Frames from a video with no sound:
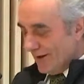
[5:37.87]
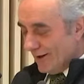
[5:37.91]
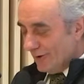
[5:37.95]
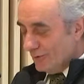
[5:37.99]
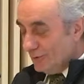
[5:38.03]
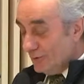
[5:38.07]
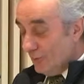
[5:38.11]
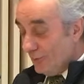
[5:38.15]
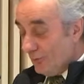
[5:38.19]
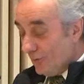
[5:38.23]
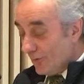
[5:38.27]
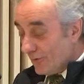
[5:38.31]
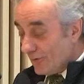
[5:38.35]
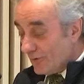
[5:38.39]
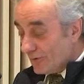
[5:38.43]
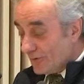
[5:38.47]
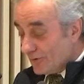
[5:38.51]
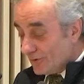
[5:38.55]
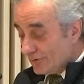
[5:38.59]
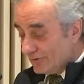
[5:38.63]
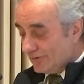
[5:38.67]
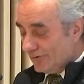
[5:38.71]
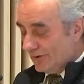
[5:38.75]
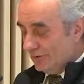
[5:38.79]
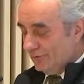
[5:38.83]
Nous pourrons
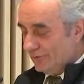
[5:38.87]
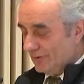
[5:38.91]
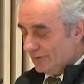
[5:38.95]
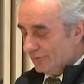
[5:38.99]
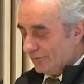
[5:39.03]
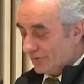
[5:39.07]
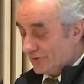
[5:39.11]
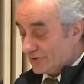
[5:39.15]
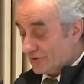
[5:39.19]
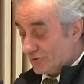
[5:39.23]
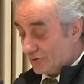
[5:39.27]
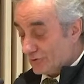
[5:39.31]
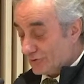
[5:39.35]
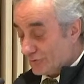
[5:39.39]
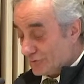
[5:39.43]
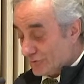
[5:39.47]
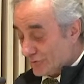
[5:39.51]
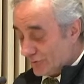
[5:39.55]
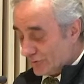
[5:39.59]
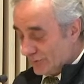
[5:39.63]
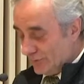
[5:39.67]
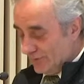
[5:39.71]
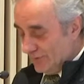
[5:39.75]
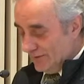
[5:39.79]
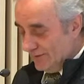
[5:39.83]
continuer nos échanges
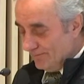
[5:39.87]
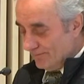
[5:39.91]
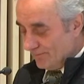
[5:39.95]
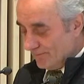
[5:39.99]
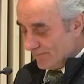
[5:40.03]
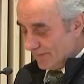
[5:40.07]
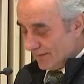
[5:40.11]
d'aujourd'hui.